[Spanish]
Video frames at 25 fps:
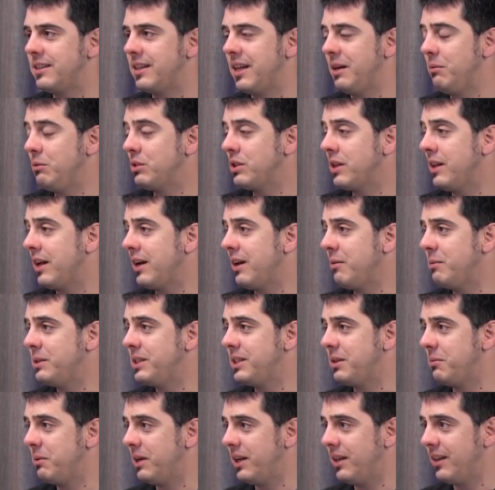tenemos que darle
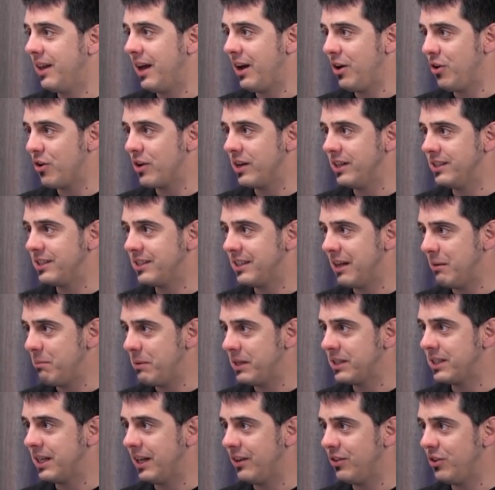visibilidad a lo que está
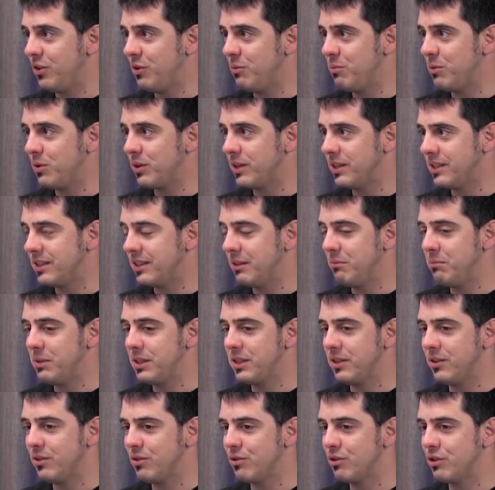pasando, porque están
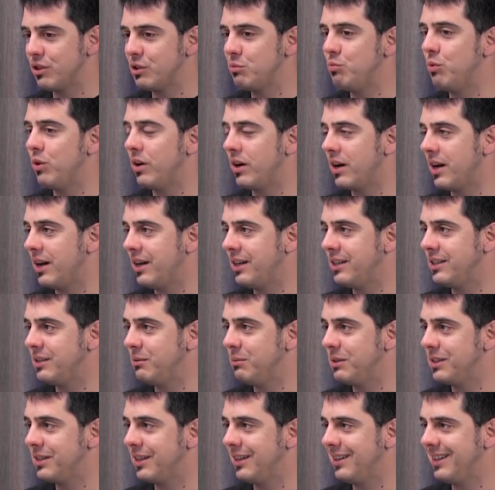pasando cosas muy raras
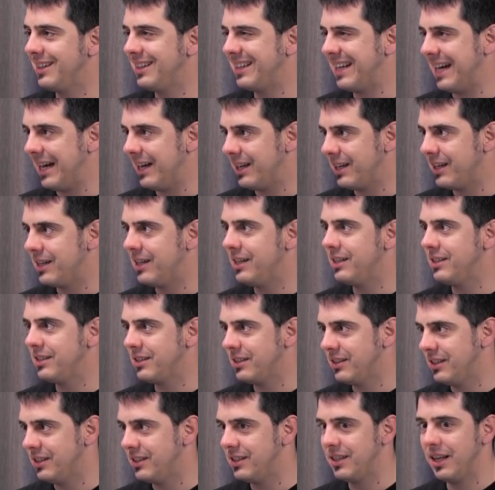y bastante
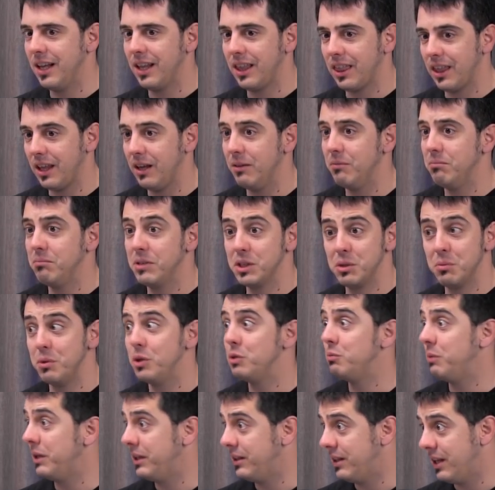trágicas desde hace más o
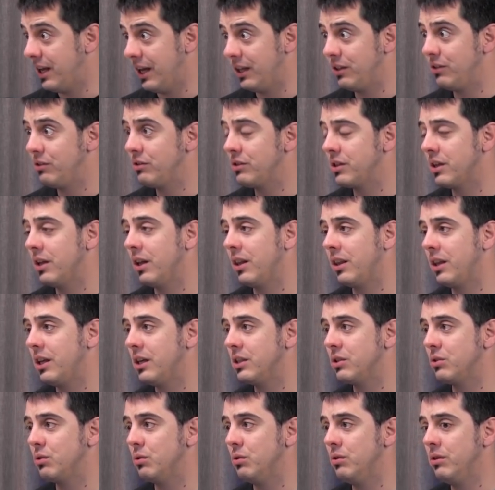menos 20 años, que
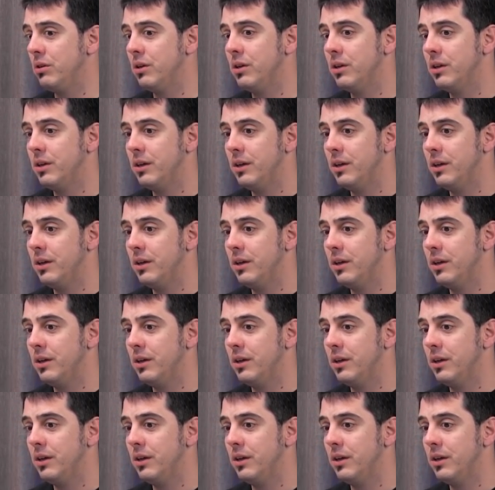decías tú.